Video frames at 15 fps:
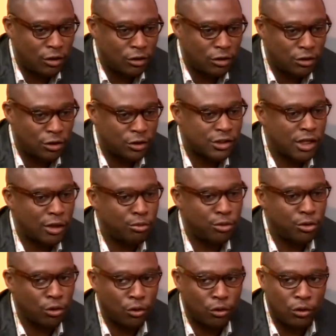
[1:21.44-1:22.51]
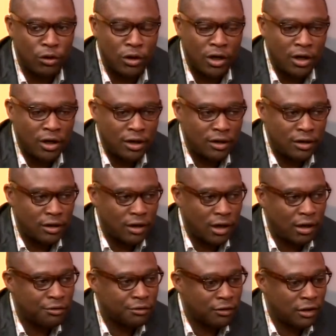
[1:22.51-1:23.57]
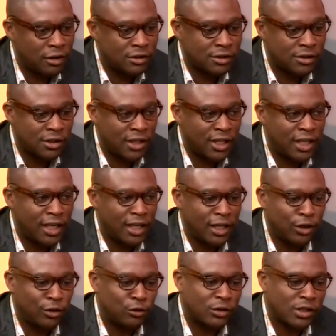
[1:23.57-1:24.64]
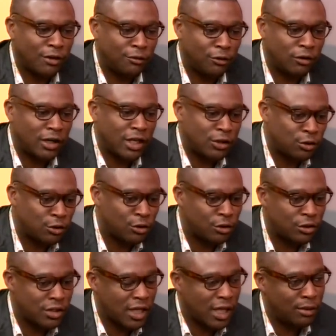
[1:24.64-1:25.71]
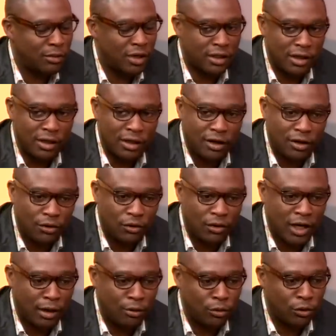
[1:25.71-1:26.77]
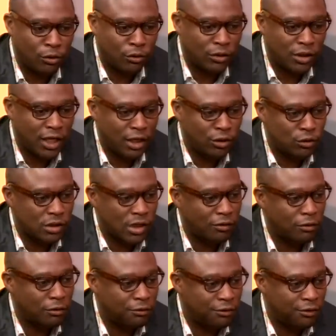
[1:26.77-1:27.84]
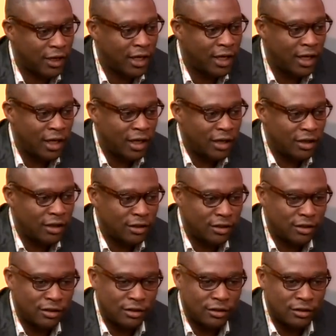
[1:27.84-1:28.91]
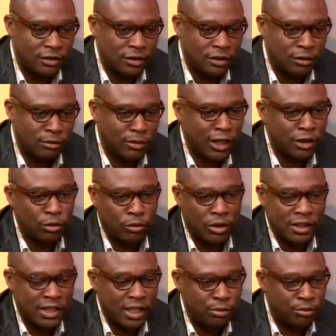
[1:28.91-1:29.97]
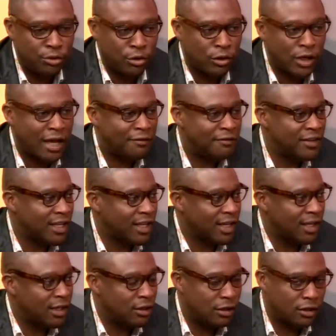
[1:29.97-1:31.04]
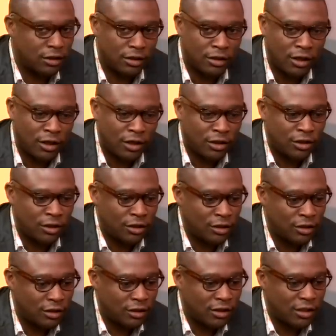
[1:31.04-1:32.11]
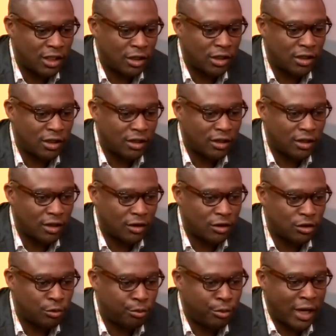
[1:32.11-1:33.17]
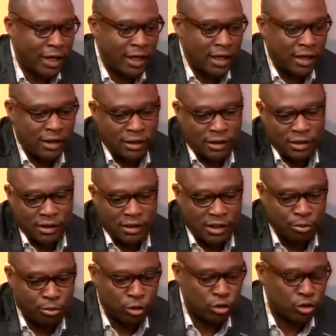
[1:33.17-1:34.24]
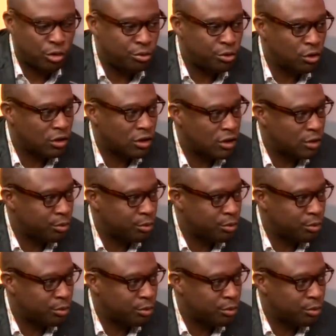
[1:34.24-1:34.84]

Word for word: le, deuxième bureau euh, en France et nous avons la succursale maintenant au Cameroun et nous avons fait euh, de Mademoiselle Bio la vitrine euh, de, du panel des produits bio que